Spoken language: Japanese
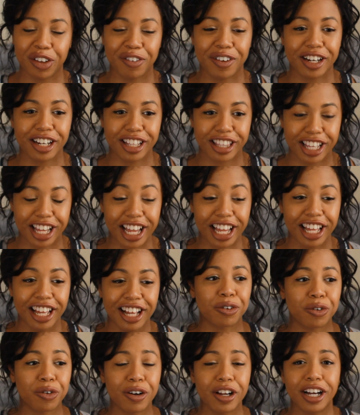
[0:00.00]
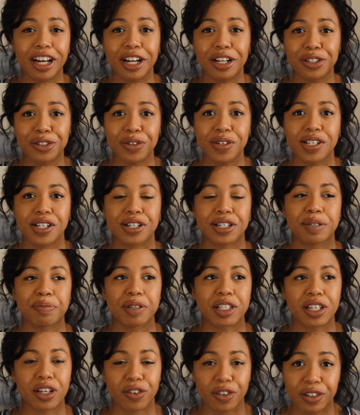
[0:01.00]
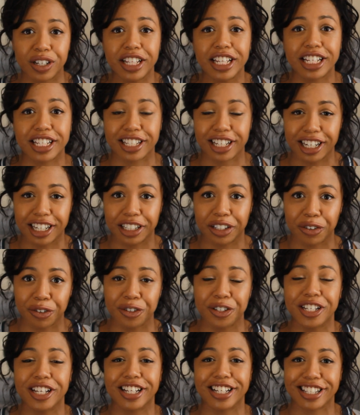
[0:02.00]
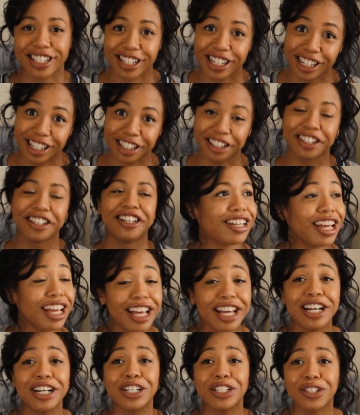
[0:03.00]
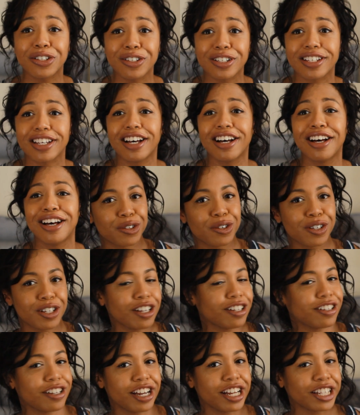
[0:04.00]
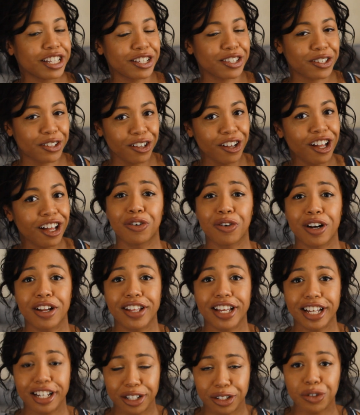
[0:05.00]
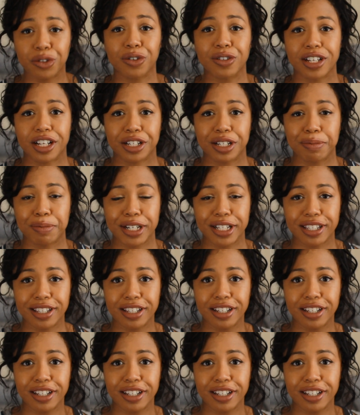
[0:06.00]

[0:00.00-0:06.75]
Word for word: と言われて、これから調査しますけど、いいですかよろしいですかで、注射注射じゃないんですよ。これで調査しま